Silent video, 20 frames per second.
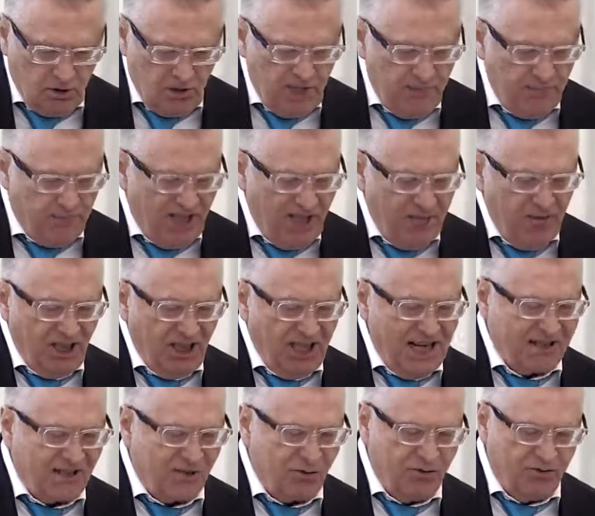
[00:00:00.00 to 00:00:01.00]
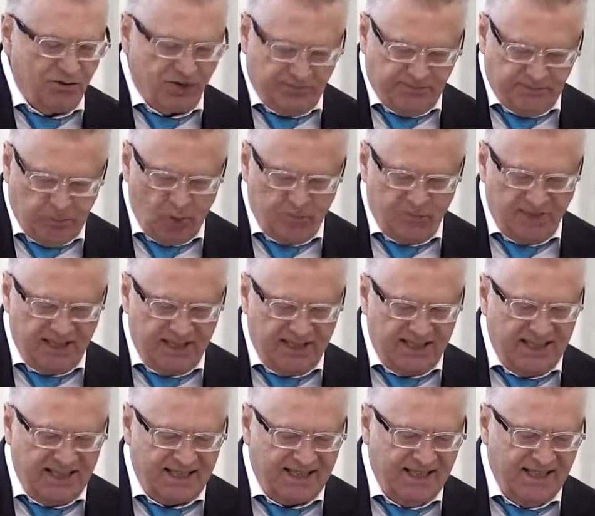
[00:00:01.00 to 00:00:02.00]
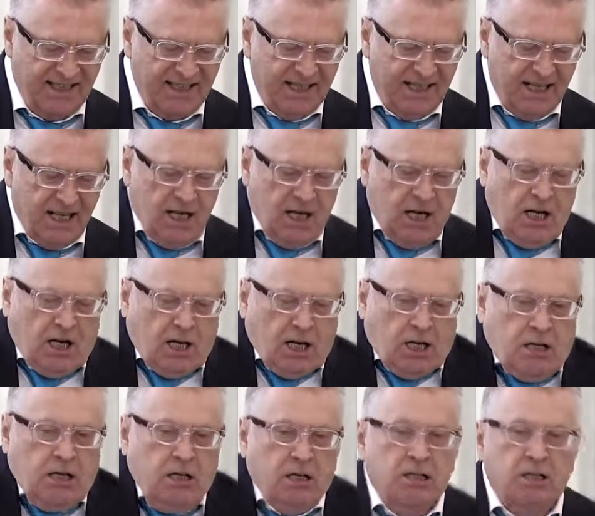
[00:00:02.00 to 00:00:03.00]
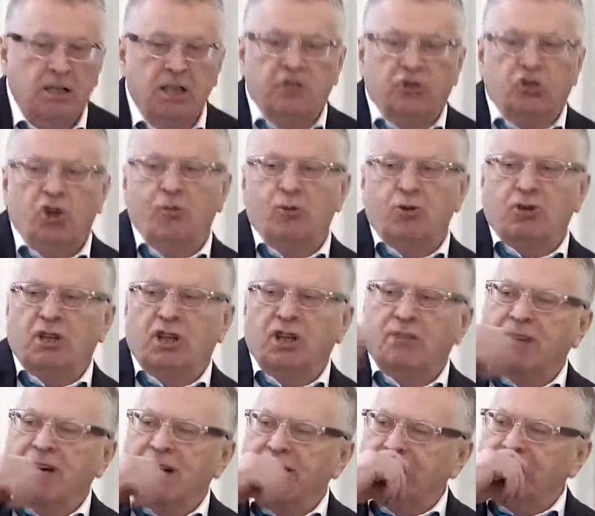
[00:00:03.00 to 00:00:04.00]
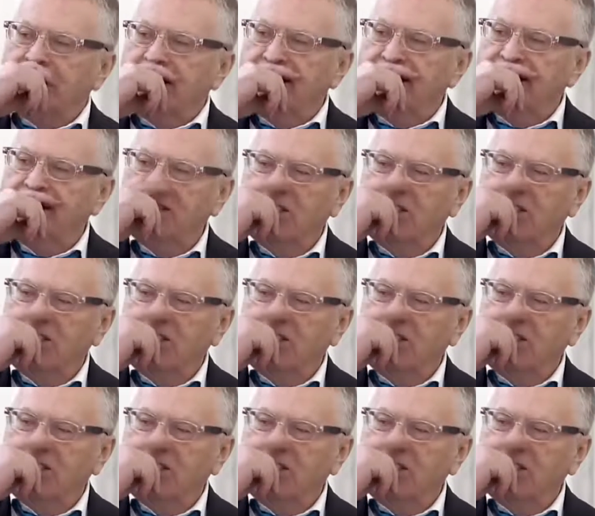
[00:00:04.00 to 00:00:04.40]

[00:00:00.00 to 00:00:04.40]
И про иммиграцию вспомнили здесь. Здесь что можно добавить?